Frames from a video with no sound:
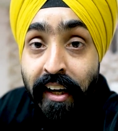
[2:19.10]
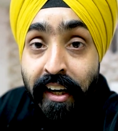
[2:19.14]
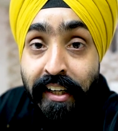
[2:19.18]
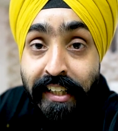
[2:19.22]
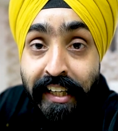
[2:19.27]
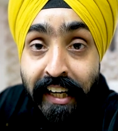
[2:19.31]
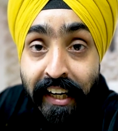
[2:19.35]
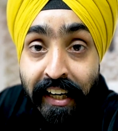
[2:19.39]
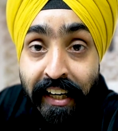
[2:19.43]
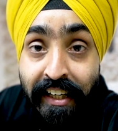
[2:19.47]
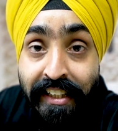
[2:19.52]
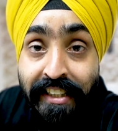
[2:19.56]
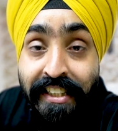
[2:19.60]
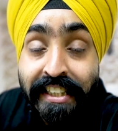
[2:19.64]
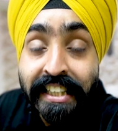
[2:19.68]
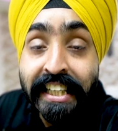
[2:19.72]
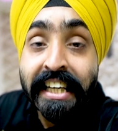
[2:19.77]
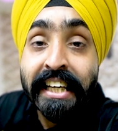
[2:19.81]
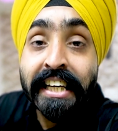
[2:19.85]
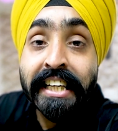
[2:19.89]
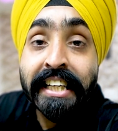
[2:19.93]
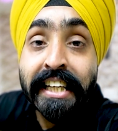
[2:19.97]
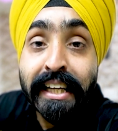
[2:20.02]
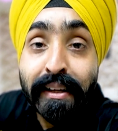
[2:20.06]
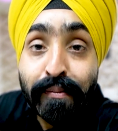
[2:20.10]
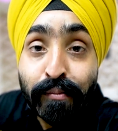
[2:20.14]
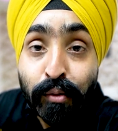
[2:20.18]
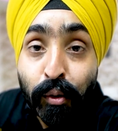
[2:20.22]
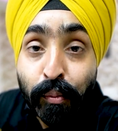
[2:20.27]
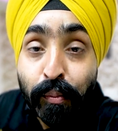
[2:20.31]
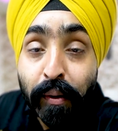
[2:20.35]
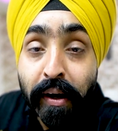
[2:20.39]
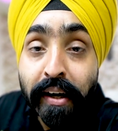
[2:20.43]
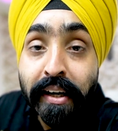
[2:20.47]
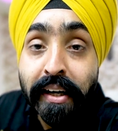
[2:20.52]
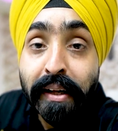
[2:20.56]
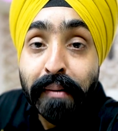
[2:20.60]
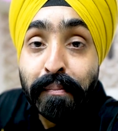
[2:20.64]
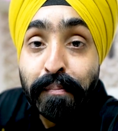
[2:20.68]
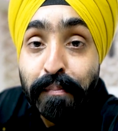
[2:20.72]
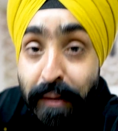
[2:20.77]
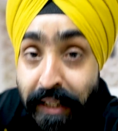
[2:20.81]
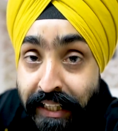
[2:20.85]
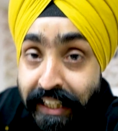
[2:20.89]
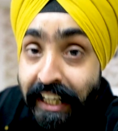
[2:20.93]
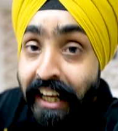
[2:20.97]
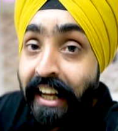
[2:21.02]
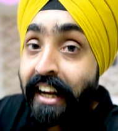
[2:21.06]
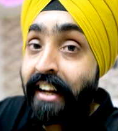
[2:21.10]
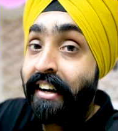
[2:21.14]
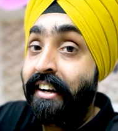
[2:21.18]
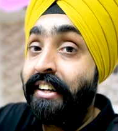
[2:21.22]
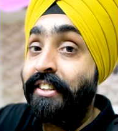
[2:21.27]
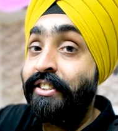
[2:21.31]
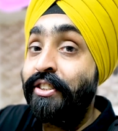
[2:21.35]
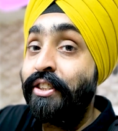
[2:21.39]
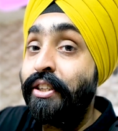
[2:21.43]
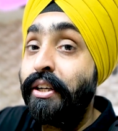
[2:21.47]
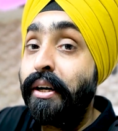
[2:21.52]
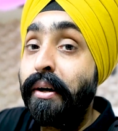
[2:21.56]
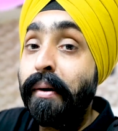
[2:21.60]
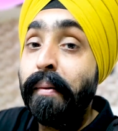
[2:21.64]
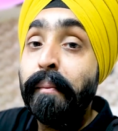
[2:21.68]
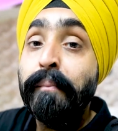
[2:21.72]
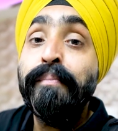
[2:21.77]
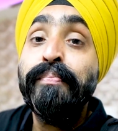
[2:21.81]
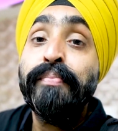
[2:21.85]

ना ये लस्सी नींबू पानी पीते रहना चाहिए